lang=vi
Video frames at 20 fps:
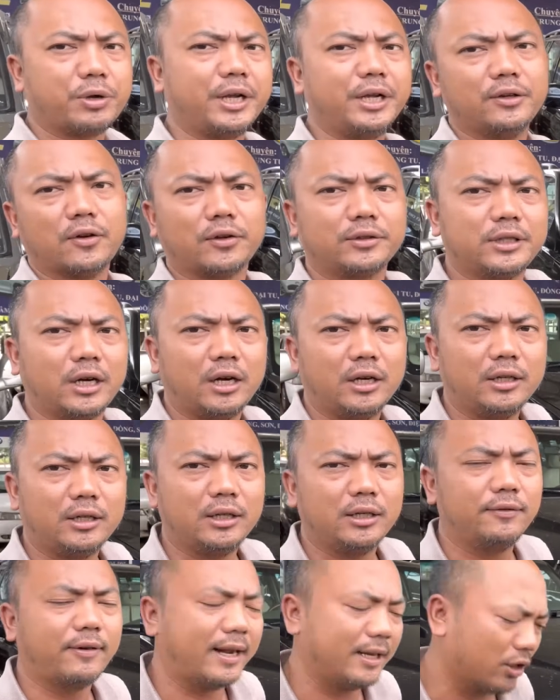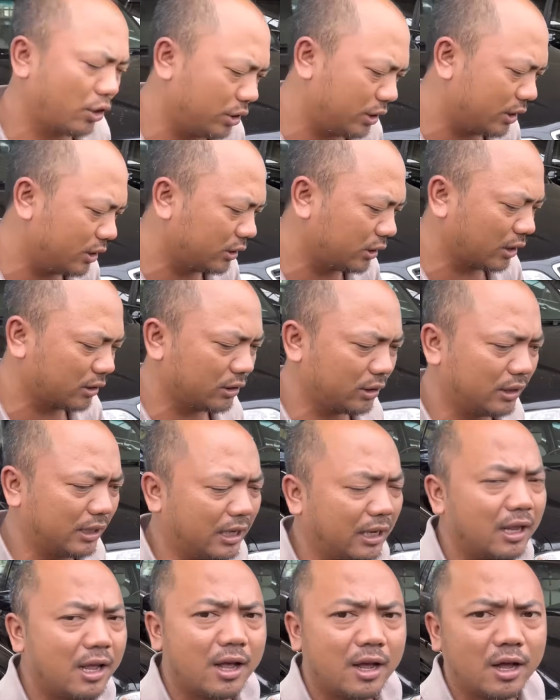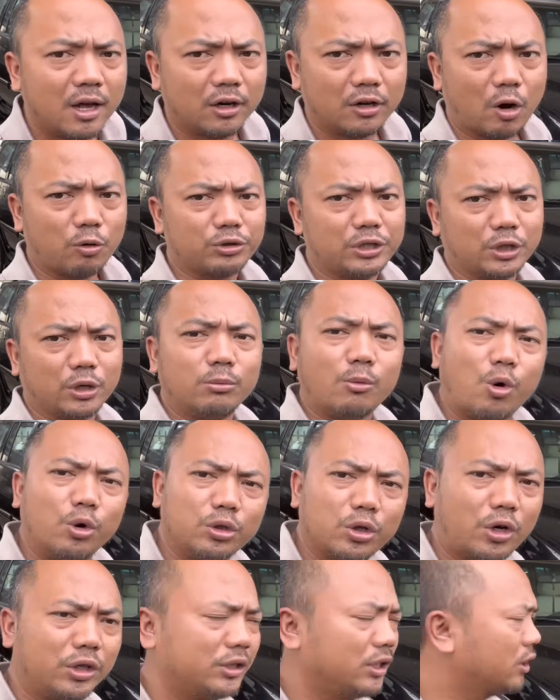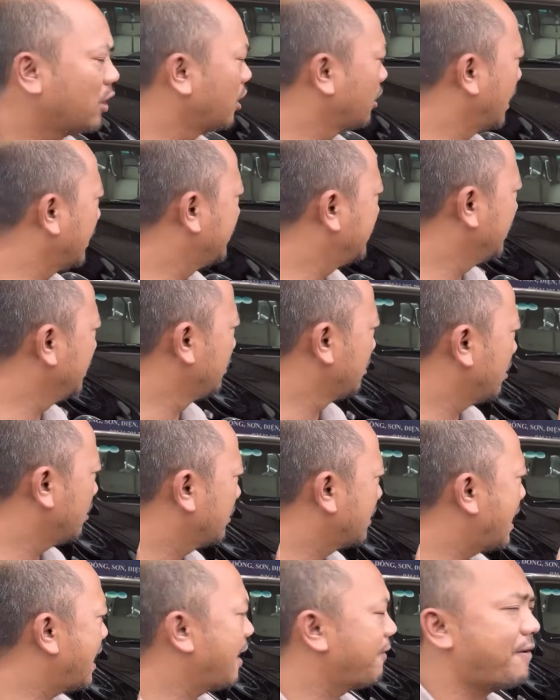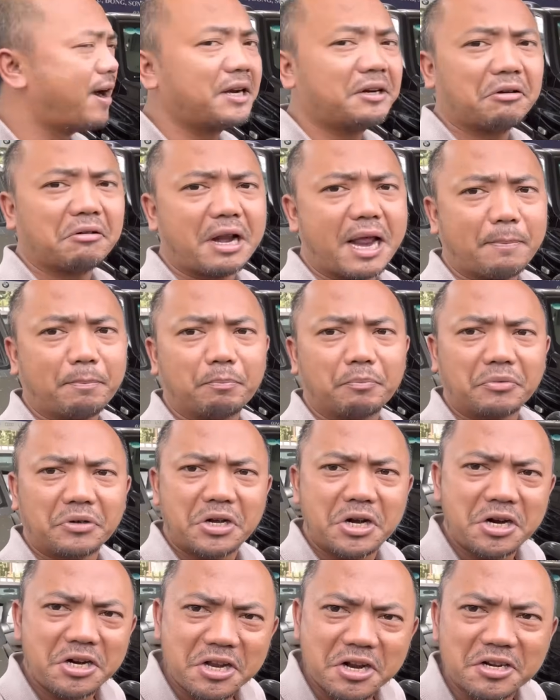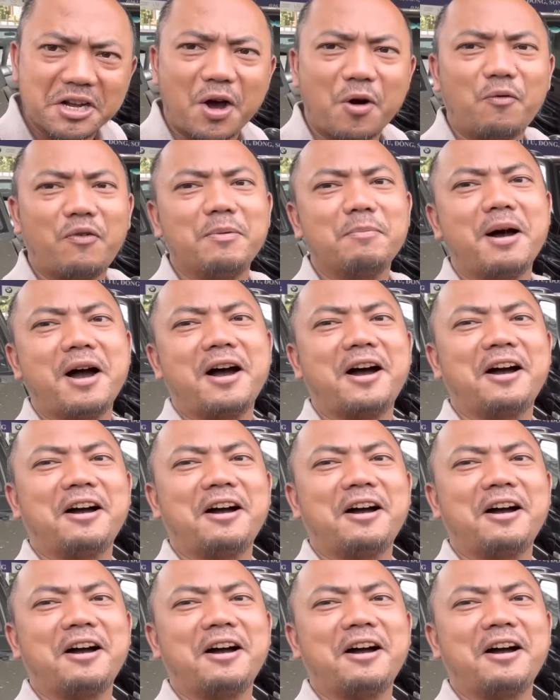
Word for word: khi nó chơi vậy thôi chứ thật sự là nó cũng chỉ có bụi thôi chứ còn anh chị rửa ra là phát nó đẹp cứ như cậu với mơ